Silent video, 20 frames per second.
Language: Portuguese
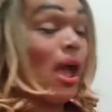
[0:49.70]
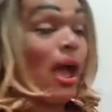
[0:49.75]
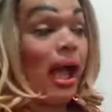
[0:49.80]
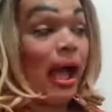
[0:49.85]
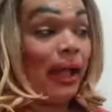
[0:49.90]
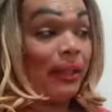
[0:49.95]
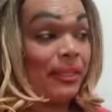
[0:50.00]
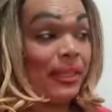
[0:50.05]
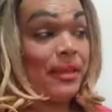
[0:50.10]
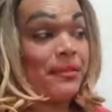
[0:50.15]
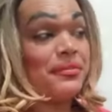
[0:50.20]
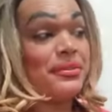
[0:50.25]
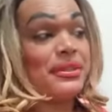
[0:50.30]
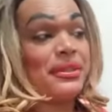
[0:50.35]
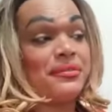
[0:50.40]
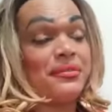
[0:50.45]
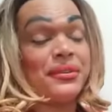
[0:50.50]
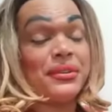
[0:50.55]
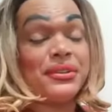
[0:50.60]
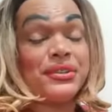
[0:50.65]
Até a
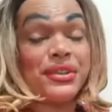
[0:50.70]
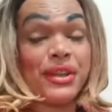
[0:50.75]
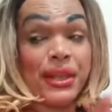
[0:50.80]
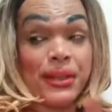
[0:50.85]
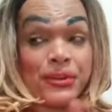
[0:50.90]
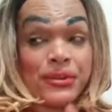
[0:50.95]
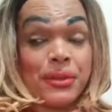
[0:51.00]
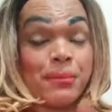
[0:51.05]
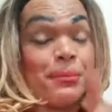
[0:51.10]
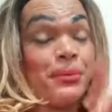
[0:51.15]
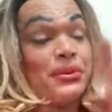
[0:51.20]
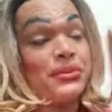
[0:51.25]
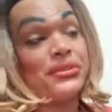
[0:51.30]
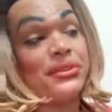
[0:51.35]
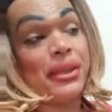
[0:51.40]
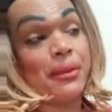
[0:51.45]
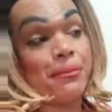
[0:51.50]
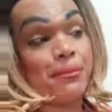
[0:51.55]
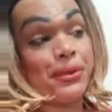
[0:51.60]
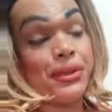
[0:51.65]
vizinha falou direi, eu já
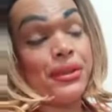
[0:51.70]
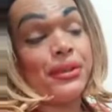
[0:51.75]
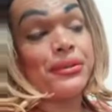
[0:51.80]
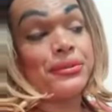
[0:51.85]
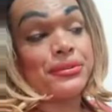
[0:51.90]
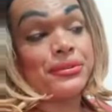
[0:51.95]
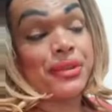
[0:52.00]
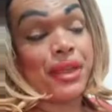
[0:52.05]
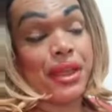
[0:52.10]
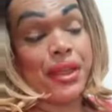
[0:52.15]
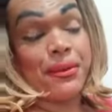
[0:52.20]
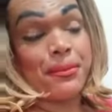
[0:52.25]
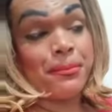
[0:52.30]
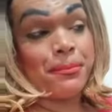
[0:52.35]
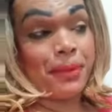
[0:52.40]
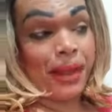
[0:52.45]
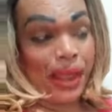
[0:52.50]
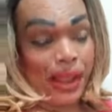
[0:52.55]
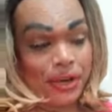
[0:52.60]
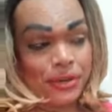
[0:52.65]
percebi que o seio é
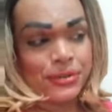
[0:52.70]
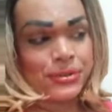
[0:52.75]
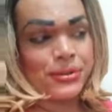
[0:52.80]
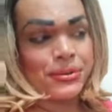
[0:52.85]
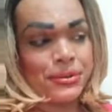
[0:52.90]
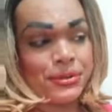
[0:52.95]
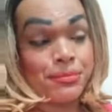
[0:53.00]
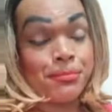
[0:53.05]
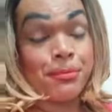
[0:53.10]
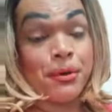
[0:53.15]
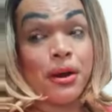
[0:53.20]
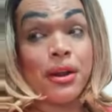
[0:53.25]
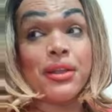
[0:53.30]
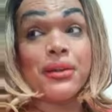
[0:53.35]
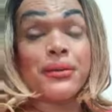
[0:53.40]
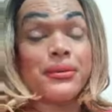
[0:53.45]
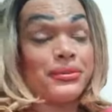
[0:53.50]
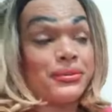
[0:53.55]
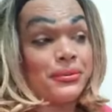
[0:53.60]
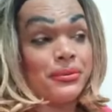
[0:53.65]
brecha ou de bola,
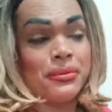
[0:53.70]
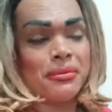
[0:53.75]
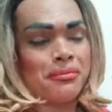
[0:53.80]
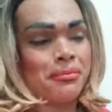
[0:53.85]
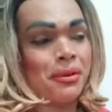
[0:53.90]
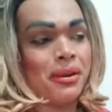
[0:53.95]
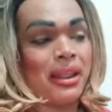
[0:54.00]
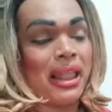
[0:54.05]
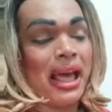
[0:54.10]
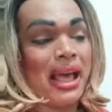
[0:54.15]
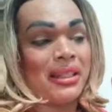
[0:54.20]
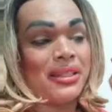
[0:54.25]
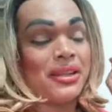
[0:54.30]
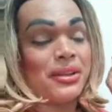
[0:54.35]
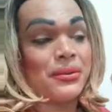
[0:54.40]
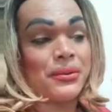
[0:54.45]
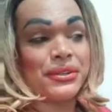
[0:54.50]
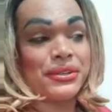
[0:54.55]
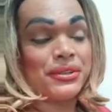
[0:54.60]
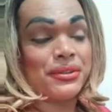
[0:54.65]
que eu escuto bolada a
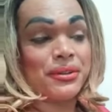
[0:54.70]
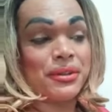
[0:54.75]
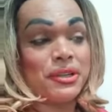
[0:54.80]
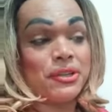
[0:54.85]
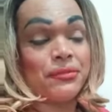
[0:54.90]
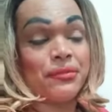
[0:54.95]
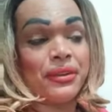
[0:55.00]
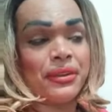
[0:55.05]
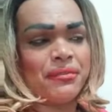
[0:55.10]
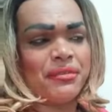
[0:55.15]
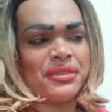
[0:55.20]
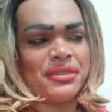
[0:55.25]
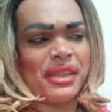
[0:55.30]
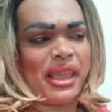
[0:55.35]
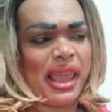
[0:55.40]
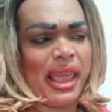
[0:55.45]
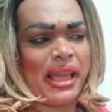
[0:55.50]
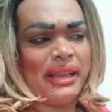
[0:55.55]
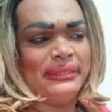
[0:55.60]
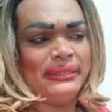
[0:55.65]
noite toda. Eu falei,
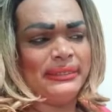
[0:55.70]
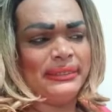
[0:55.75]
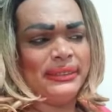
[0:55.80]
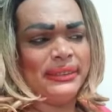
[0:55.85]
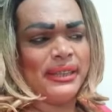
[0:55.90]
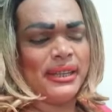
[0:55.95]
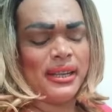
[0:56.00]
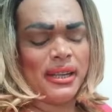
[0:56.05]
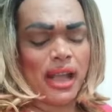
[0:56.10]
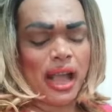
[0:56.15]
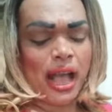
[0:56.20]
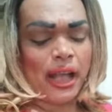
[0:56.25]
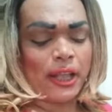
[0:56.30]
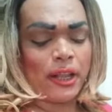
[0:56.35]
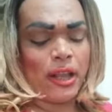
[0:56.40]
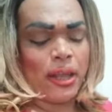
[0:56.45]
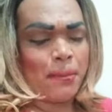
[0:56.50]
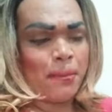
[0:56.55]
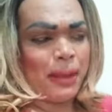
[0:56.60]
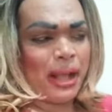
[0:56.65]
vizinha... Aqui
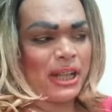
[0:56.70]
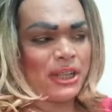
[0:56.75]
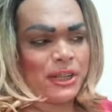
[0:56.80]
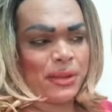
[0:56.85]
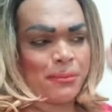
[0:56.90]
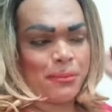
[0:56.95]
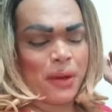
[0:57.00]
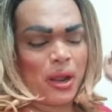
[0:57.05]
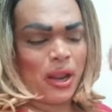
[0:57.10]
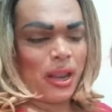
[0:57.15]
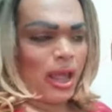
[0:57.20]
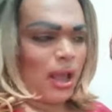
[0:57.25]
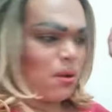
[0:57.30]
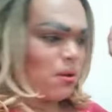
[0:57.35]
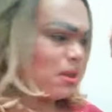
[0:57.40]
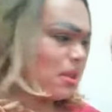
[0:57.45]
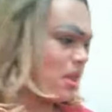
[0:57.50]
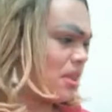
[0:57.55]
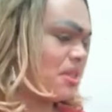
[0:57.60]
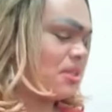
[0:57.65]
na Ibate é bolão,
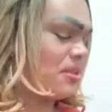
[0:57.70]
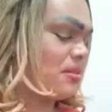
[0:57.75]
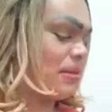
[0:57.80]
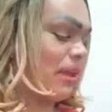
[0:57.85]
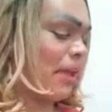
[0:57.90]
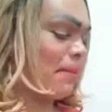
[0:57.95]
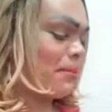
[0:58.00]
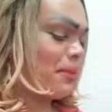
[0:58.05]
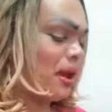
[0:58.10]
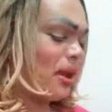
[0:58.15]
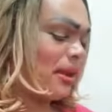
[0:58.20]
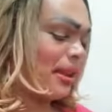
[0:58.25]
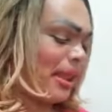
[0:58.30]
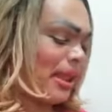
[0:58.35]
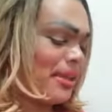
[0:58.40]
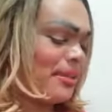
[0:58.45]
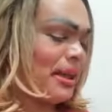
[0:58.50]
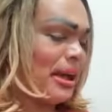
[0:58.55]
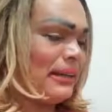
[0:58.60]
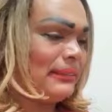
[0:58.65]
querido. Não é
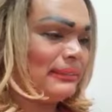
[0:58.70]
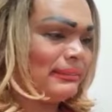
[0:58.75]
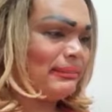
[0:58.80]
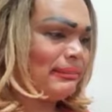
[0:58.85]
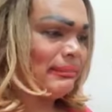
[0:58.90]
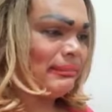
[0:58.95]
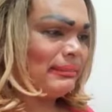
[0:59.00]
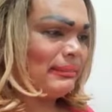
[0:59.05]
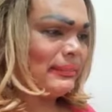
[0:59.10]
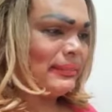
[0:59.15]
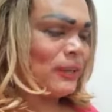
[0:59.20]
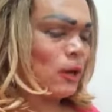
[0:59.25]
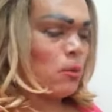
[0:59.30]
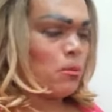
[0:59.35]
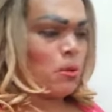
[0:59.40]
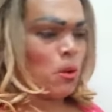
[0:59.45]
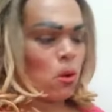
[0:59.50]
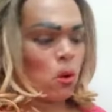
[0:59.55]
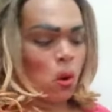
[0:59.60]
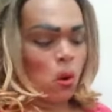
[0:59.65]
bolinha, não.
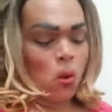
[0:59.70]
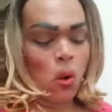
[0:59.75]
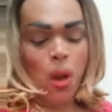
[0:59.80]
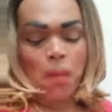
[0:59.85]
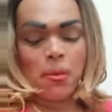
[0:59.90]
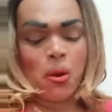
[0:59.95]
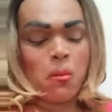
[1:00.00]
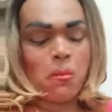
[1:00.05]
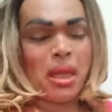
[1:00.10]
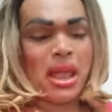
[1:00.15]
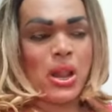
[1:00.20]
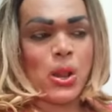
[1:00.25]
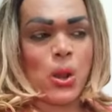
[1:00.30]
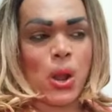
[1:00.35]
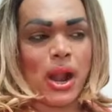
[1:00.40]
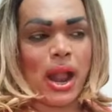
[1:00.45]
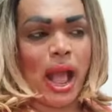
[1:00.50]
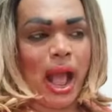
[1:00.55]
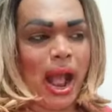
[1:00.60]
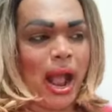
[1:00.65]
O, o homem é o
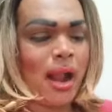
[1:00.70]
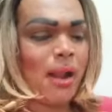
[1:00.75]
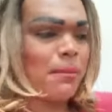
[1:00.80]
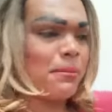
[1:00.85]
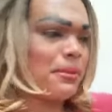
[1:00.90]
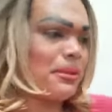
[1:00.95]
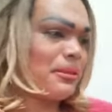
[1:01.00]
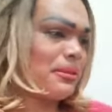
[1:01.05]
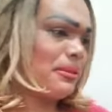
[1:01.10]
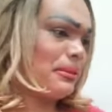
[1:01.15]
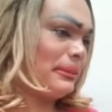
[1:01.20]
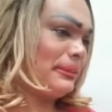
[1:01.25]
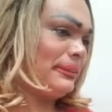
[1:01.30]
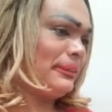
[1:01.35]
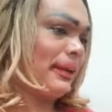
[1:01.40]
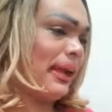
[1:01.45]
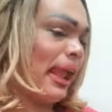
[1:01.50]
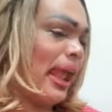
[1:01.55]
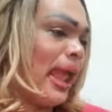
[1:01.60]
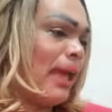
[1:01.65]
melhor árbitro.
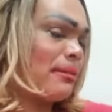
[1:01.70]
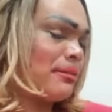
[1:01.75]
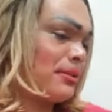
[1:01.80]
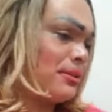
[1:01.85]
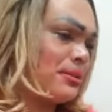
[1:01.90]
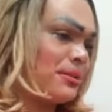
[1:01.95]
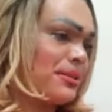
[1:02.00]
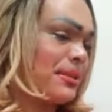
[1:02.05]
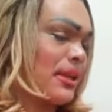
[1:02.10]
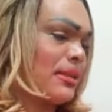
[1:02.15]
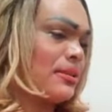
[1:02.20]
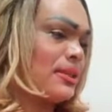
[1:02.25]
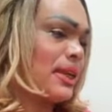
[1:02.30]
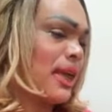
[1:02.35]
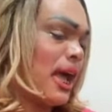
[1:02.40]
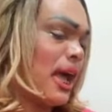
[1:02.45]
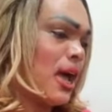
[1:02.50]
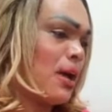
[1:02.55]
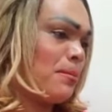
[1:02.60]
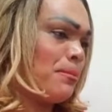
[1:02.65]
É, São José dos
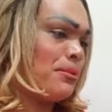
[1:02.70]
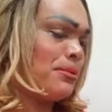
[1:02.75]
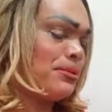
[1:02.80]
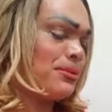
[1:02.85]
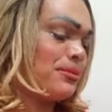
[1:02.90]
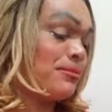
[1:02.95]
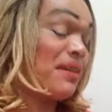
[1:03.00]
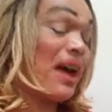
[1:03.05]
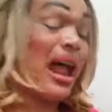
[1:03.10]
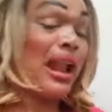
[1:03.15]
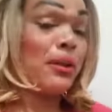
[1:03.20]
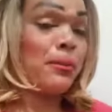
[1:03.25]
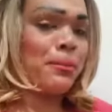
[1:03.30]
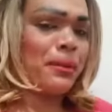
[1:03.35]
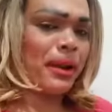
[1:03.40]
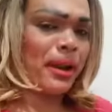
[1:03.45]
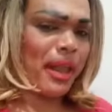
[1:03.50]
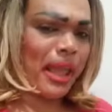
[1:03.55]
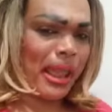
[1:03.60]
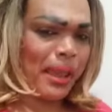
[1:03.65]
Campos, de Vale do
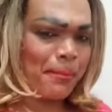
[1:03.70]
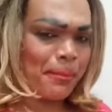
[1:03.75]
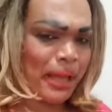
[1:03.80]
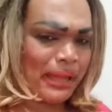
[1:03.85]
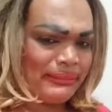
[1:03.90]
Paranaíba.